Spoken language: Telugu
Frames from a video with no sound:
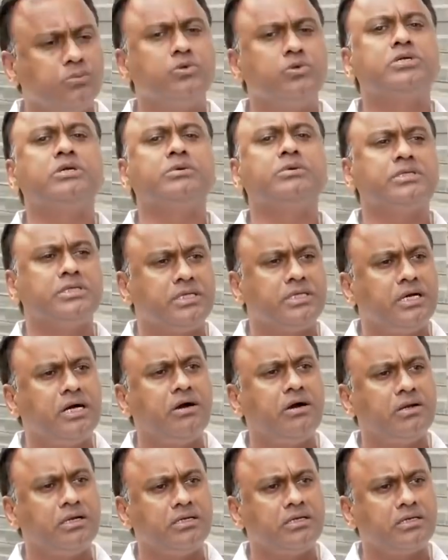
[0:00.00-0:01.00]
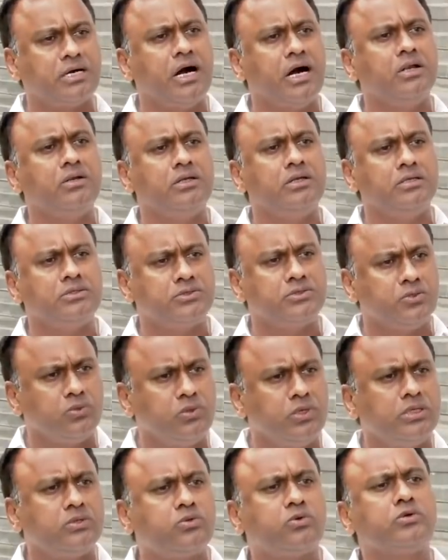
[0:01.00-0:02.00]
ముఖ్యమంత్రి కావాలని కాలు లేదు
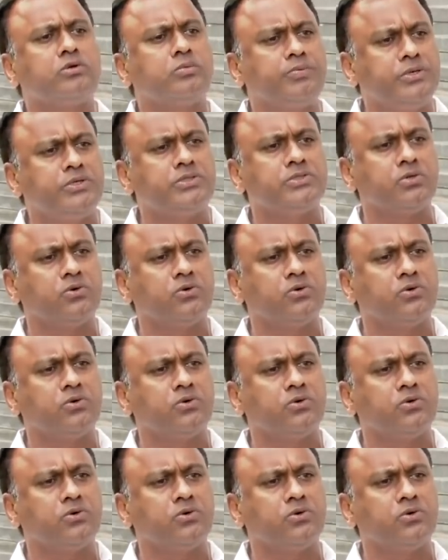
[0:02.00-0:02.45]
సూళ్ళు లేదు కొడుకు పేరు